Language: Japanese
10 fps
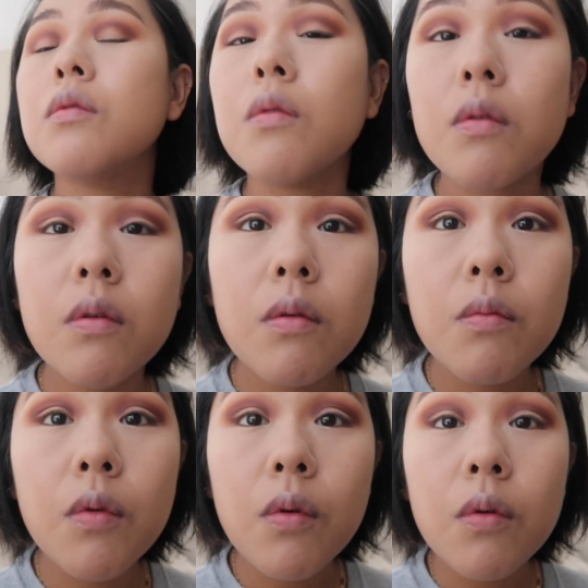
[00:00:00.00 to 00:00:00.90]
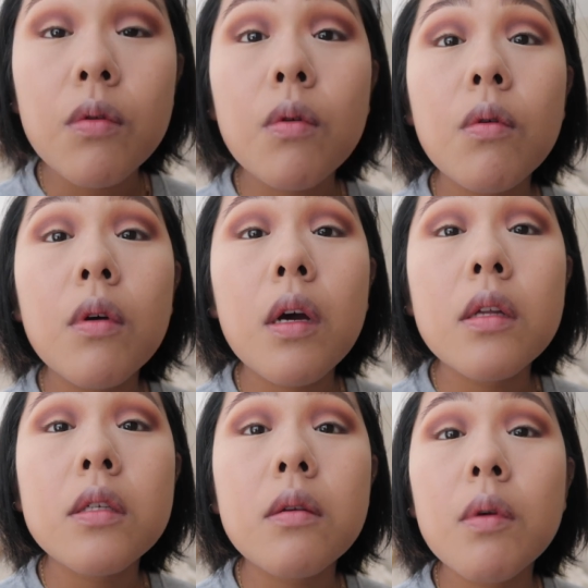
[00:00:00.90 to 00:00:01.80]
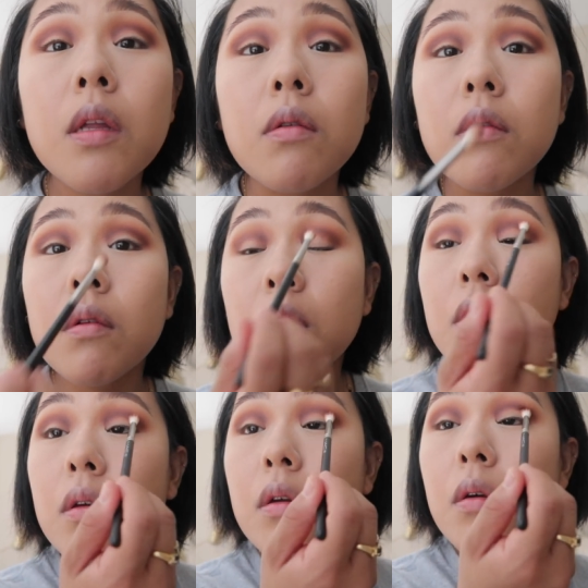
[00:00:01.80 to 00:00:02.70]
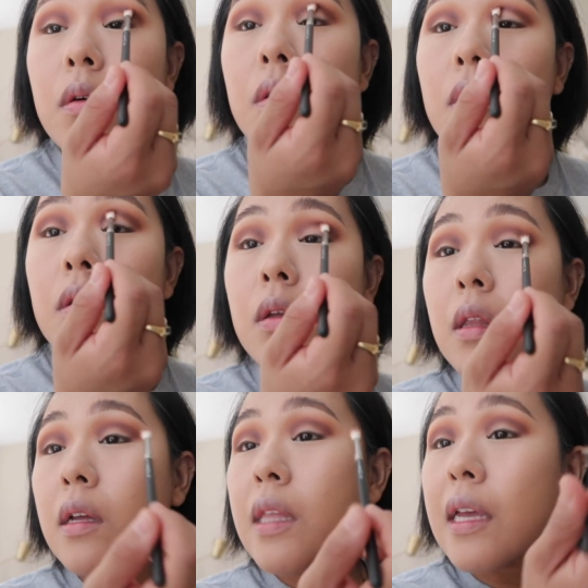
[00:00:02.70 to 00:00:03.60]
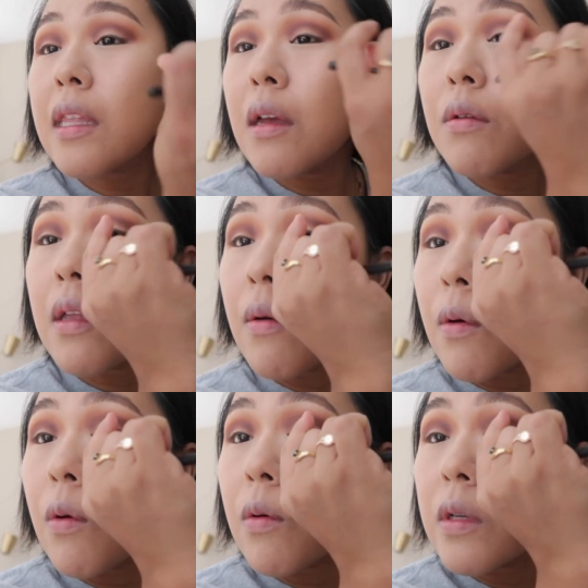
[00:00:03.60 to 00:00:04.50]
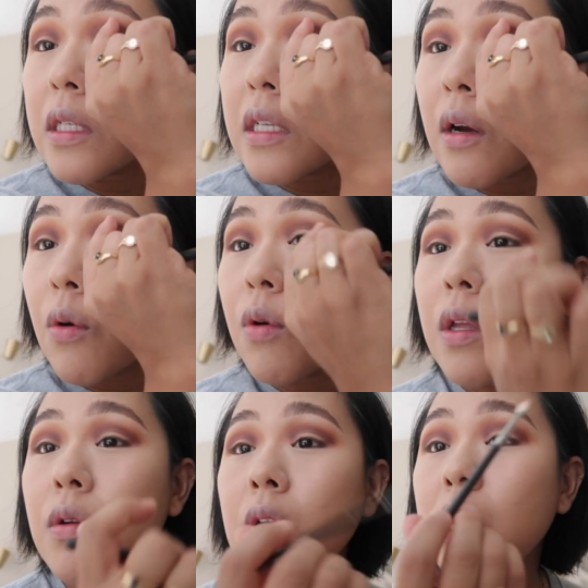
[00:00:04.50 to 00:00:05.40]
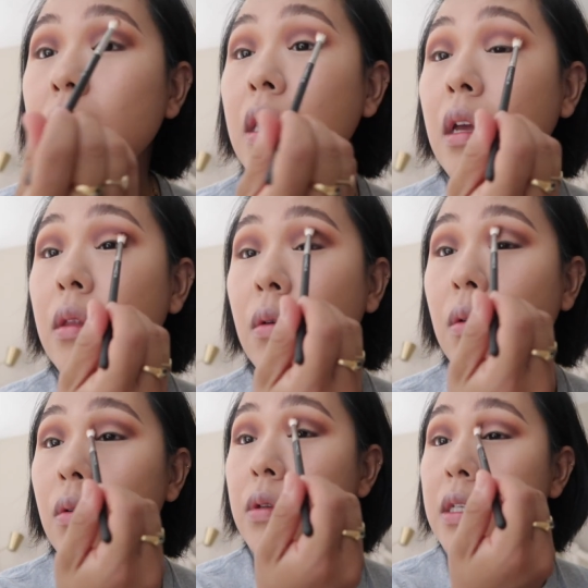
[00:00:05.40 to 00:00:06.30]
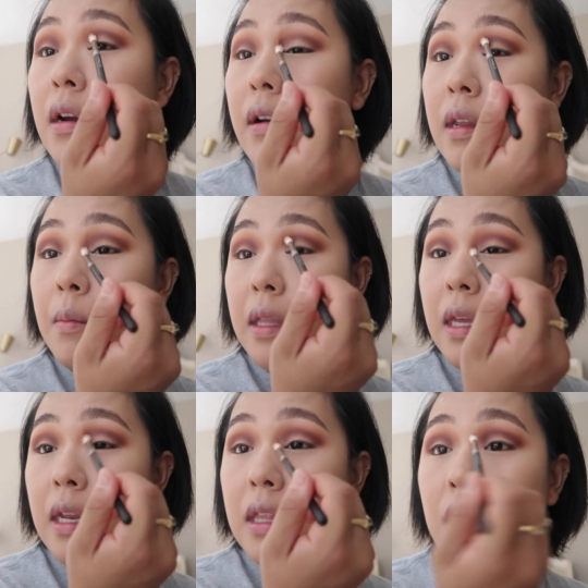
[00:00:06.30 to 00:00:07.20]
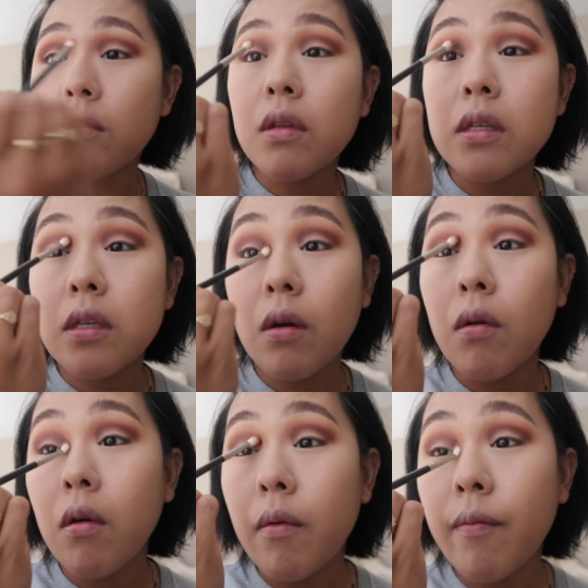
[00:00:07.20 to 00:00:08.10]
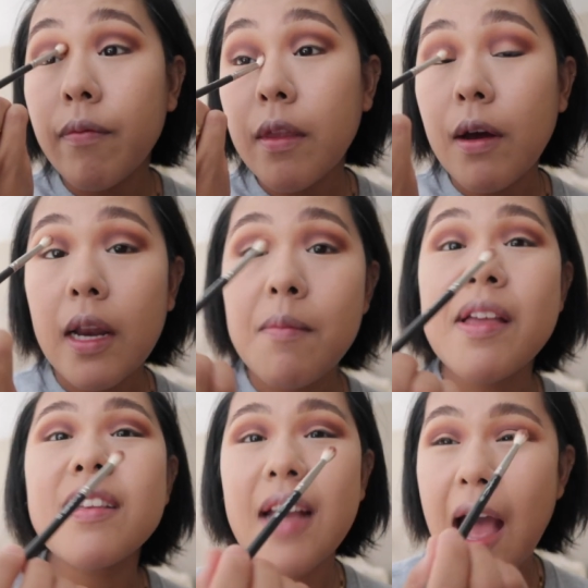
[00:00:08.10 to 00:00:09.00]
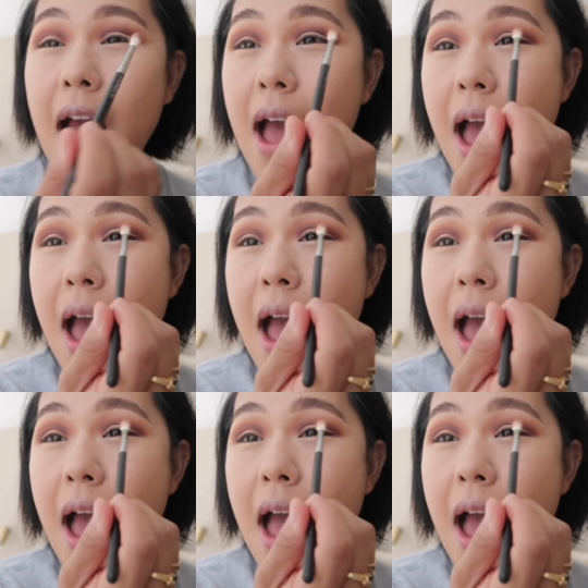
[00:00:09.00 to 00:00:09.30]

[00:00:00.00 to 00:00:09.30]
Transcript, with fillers: そう、もうほんとこういう感じ見える。なんか大体普段はここにしかコイル入れないんだけど、内側にまで入れてるんですよ。わかりますか？